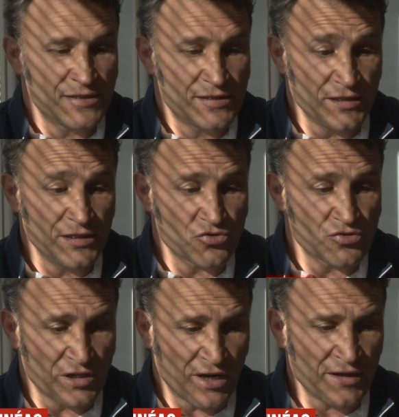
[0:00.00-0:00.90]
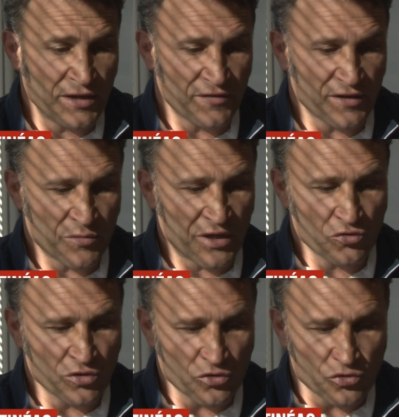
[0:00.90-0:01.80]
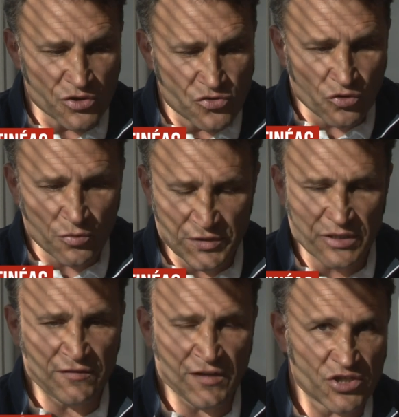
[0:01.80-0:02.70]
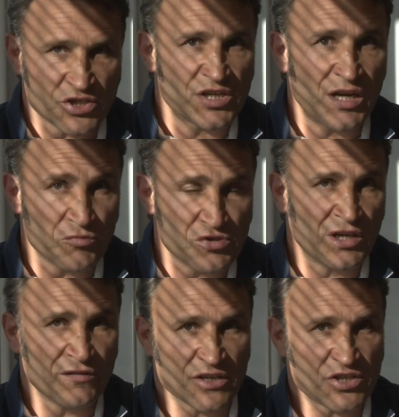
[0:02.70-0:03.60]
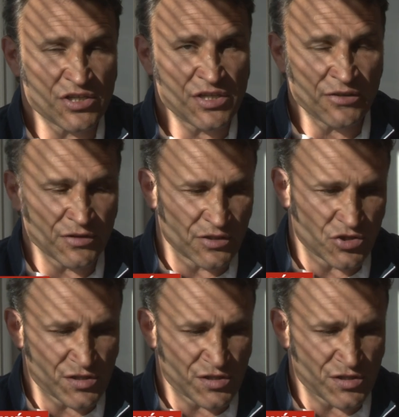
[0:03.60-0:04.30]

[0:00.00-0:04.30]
Si je suis là, effectivement, donc le discours peut-être qu'il va changer, la musique va changer, oui.